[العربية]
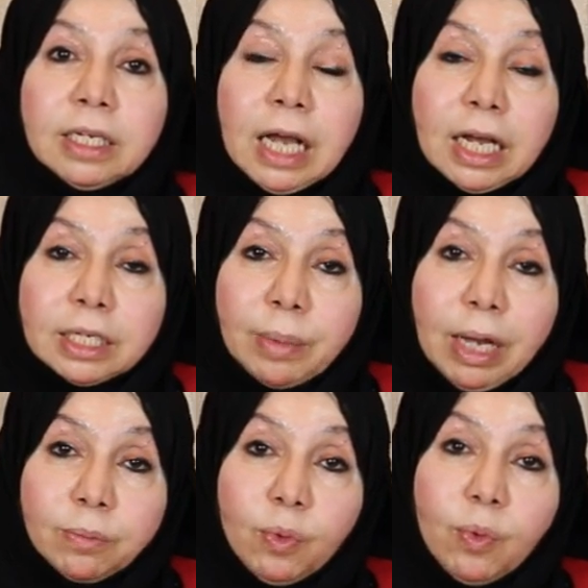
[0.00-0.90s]
يعني
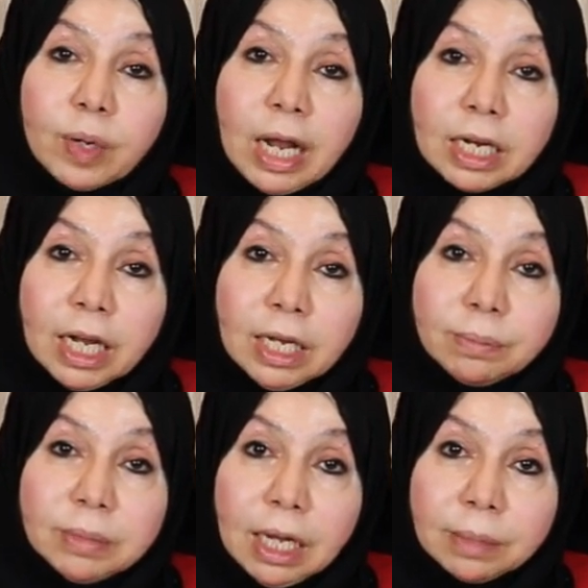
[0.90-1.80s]
محمول على
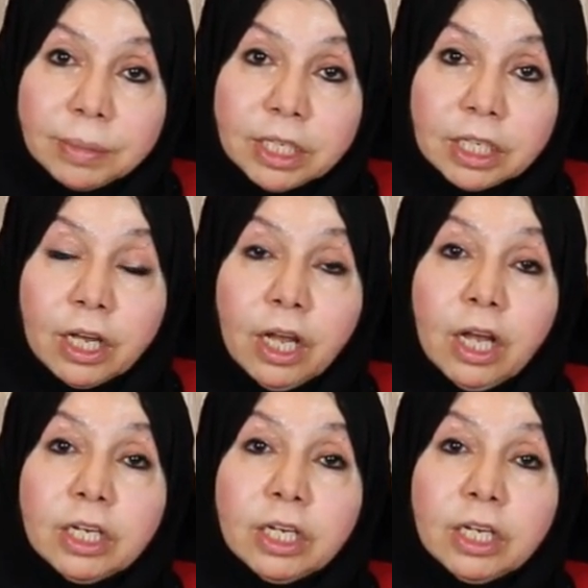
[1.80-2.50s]
حمض اميني